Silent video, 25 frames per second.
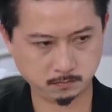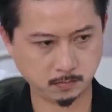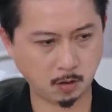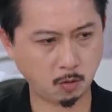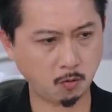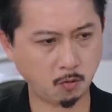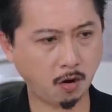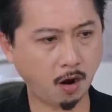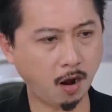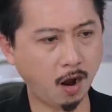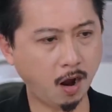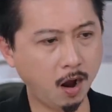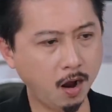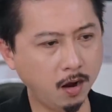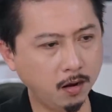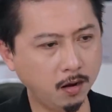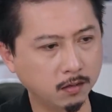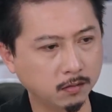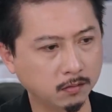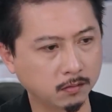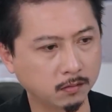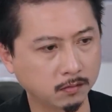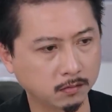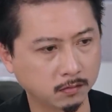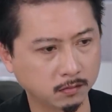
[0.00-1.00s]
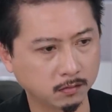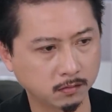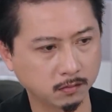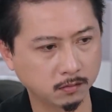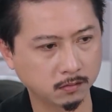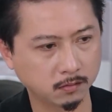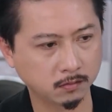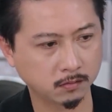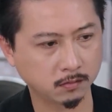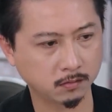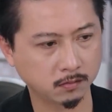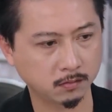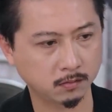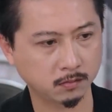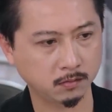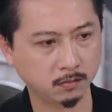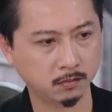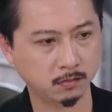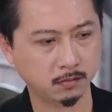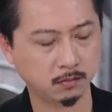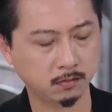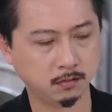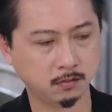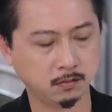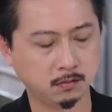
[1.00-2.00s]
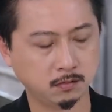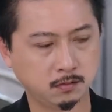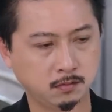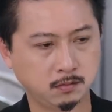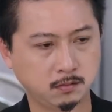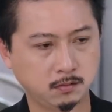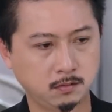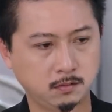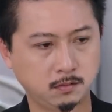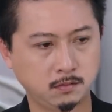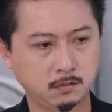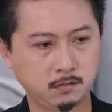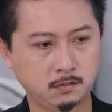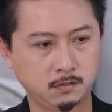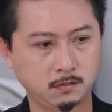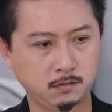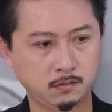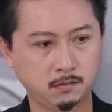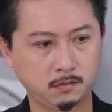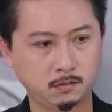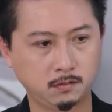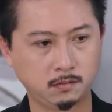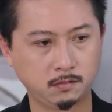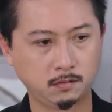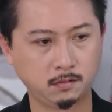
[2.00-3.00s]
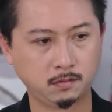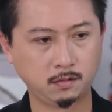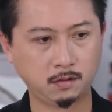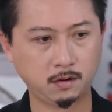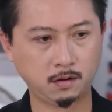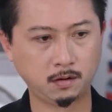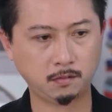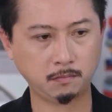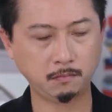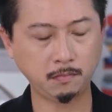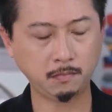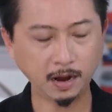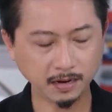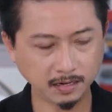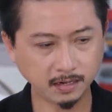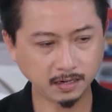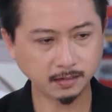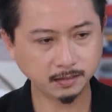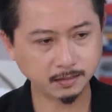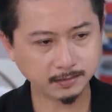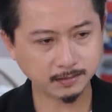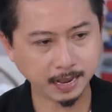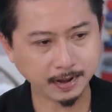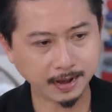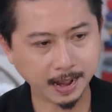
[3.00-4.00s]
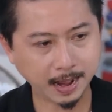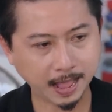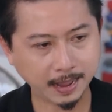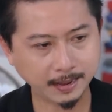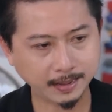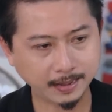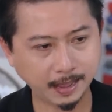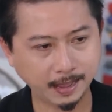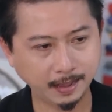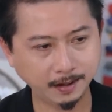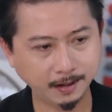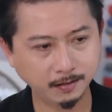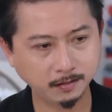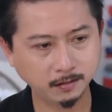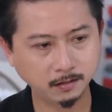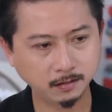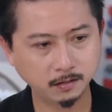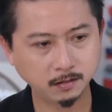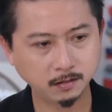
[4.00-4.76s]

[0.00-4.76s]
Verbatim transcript: đâu có người ta mới gửi tới sáng nay nè mới gửi tới sáng nay hả